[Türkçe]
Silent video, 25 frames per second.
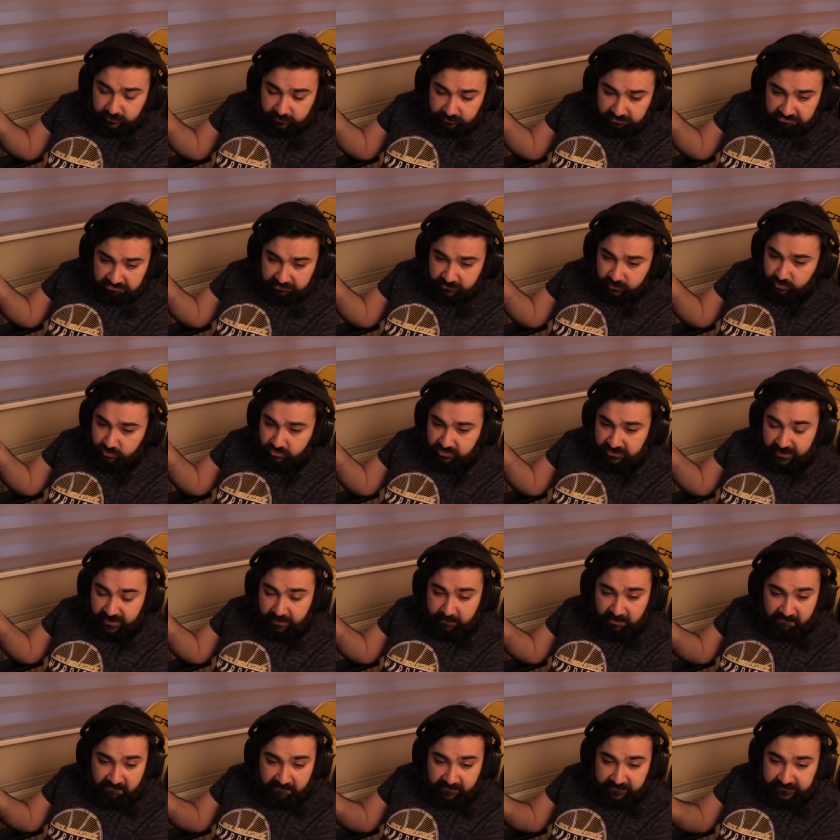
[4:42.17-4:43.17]
100 GB
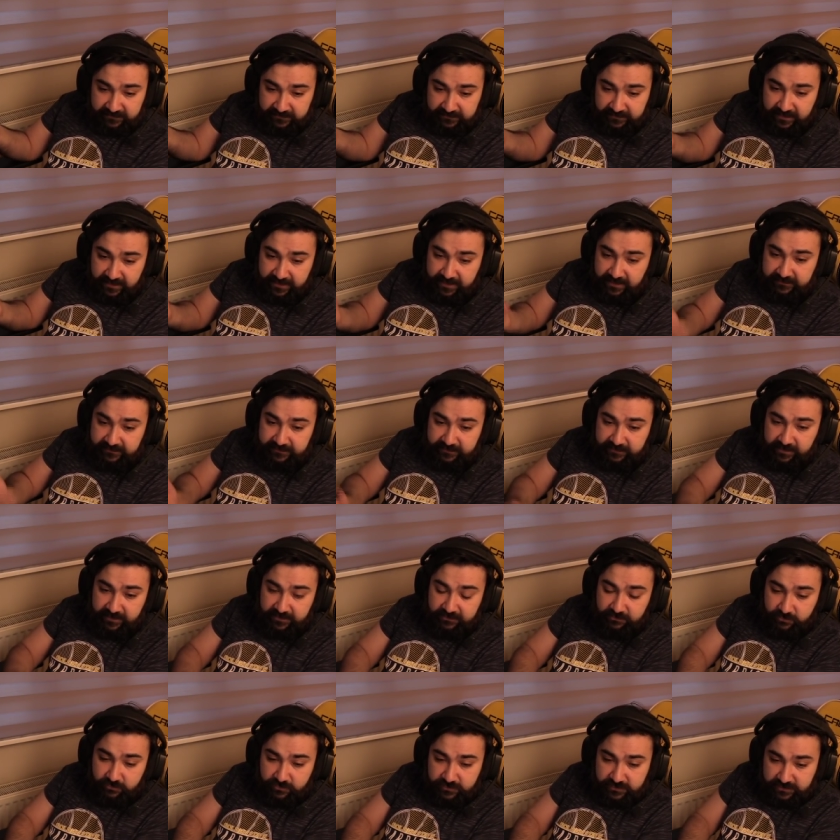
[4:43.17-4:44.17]
yani falan herhalde
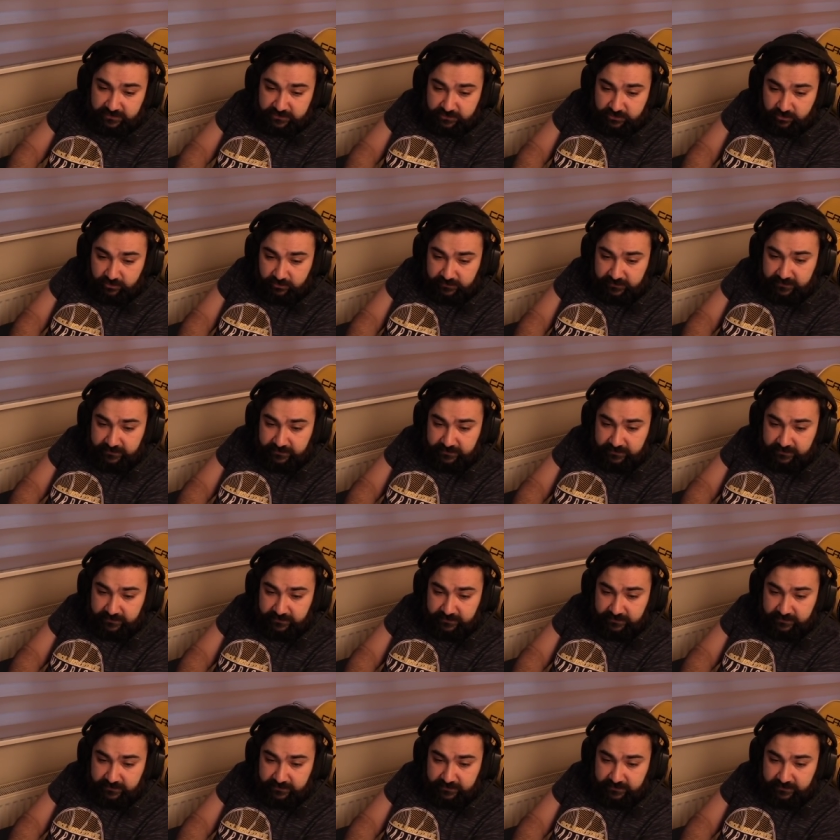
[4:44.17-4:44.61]
en yüksek şey olarak.